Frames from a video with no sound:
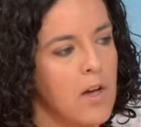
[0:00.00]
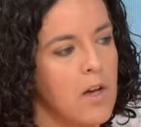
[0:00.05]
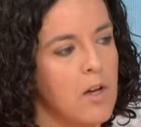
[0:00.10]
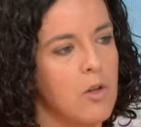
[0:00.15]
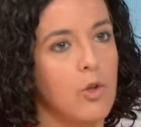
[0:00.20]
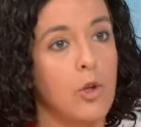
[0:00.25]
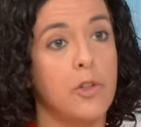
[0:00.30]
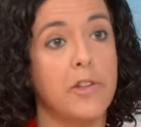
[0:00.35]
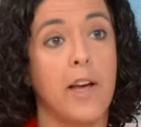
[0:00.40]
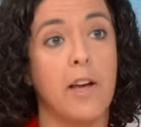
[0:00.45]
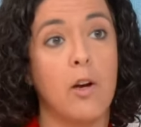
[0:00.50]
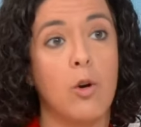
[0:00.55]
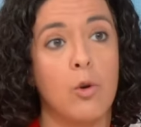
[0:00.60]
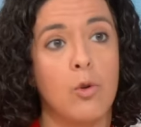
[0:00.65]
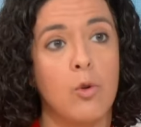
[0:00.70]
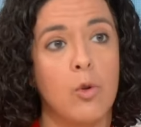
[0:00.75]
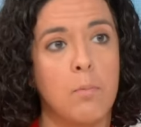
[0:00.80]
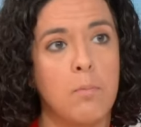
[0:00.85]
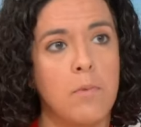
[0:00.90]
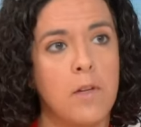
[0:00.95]
notre
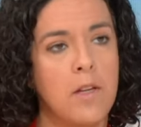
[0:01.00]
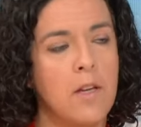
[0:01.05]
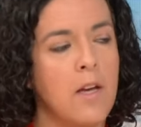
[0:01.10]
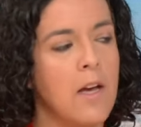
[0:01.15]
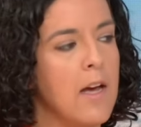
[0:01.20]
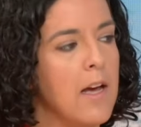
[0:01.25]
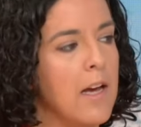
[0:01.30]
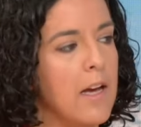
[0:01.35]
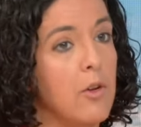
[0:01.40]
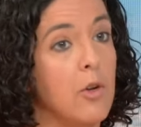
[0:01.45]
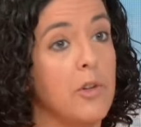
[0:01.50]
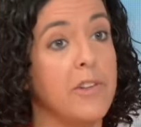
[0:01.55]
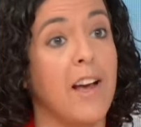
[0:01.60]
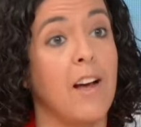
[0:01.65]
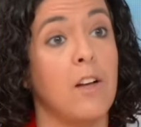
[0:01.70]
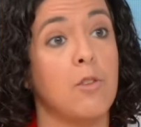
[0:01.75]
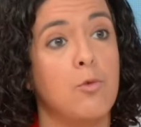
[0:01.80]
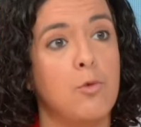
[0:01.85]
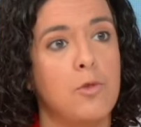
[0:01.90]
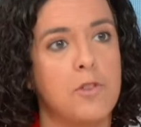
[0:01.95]
économie et notre
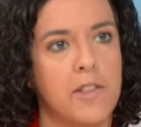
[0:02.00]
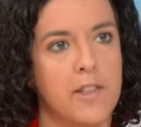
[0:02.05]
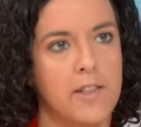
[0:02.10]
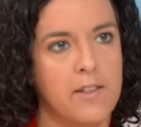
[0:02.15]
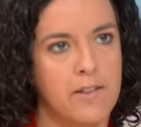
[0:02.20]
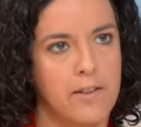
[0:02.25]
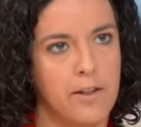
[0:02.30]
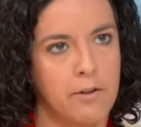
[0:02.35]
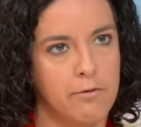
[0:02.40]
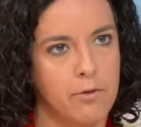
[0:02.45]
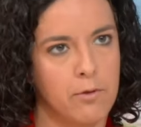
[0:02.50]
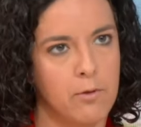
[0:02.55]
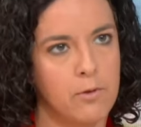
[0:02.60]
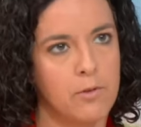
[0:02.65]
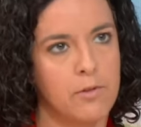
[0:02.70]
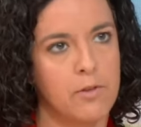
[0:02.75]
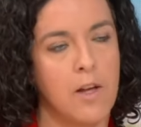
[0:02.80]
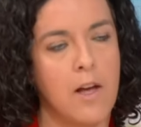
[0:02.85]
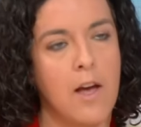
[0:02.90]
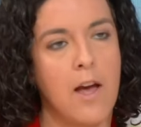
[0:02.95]
industrie de
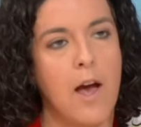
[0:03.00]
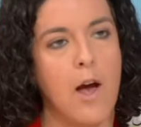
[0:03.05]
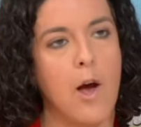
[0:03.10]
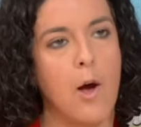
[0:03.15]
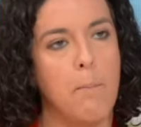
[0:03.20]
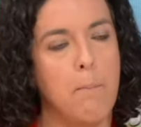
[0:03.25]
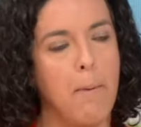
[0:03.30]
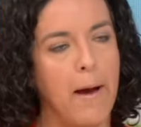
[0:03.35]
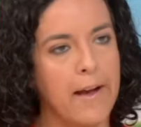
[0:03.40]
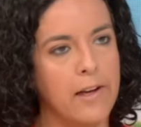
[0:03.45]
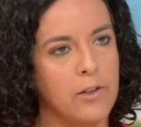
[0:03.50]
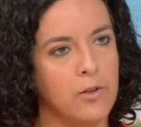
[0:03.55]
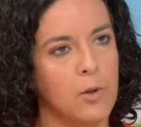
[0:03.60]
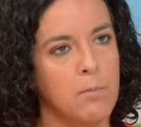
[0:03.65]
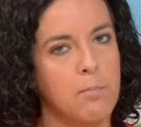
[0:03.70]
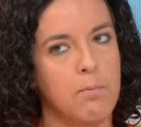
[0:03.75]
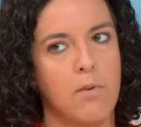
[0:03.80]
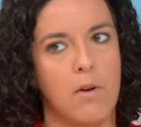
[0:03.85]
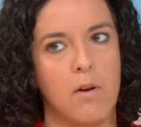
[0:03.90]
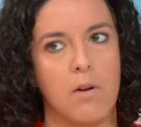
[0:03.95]
défense. Euh, par
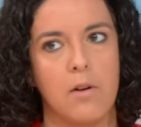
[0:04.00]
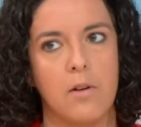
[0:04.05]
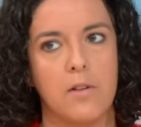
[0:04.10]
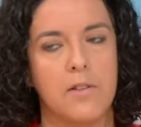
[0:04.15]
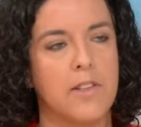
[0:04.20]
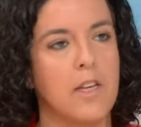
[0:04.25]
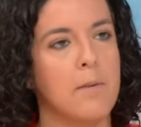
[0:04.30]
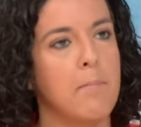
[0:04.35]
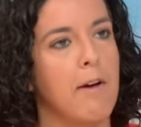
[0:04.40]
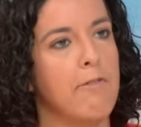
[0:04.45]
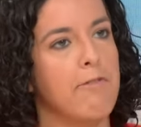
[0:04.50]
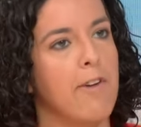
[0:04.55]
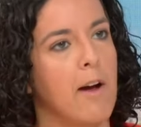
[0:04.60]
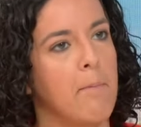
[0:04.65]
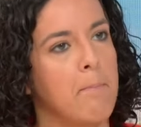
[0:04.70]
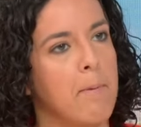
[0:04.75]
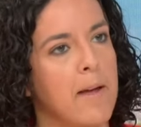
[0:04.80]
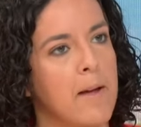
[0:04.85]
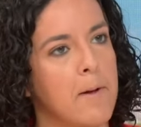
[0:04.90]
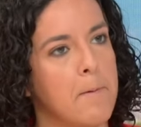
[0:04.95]
exemple, euh, ce qui m'a
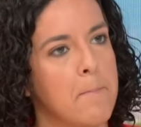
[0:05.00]
frappé, la